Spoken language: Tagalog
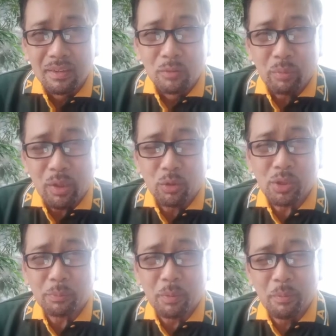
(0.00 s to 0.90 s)
Pero
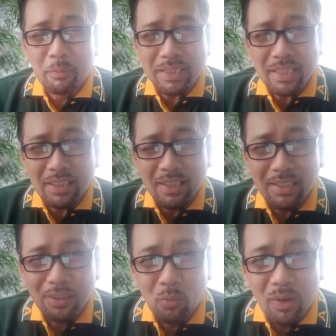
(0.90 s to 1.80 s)
sa pamamagitan ng
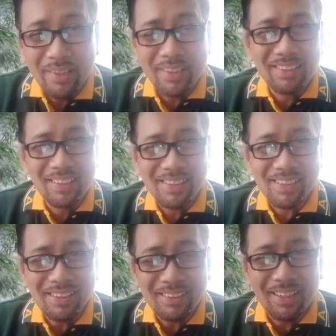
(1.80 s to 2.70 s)
liwanag ng
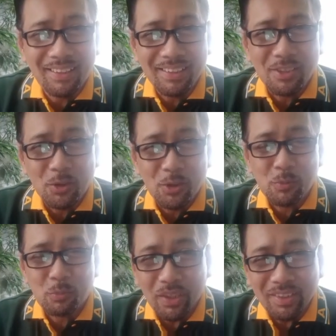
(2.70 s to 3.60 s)
salita ng
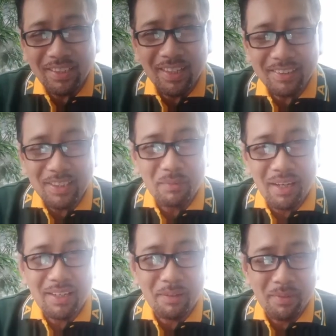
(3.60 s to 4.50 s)
Diyos, pwede nating
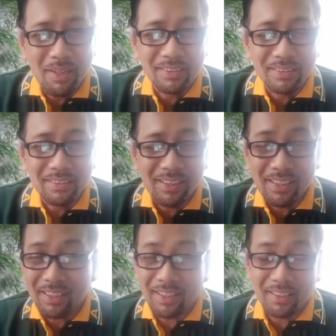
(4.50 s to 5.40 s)
maalaman. At,
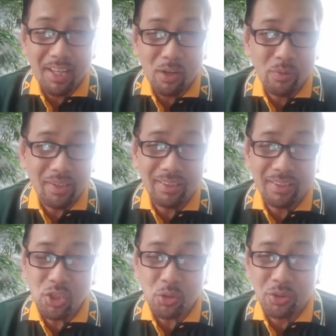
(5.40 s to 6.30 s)
and now we are
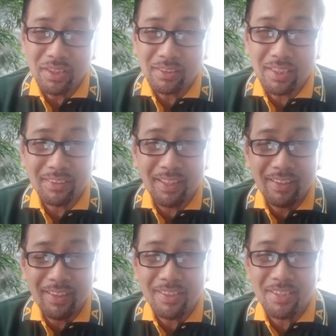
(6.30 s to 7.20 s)
enjoying that
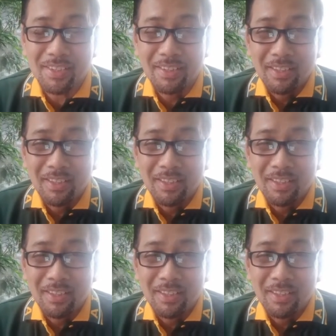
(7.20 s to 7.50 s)
knowledge.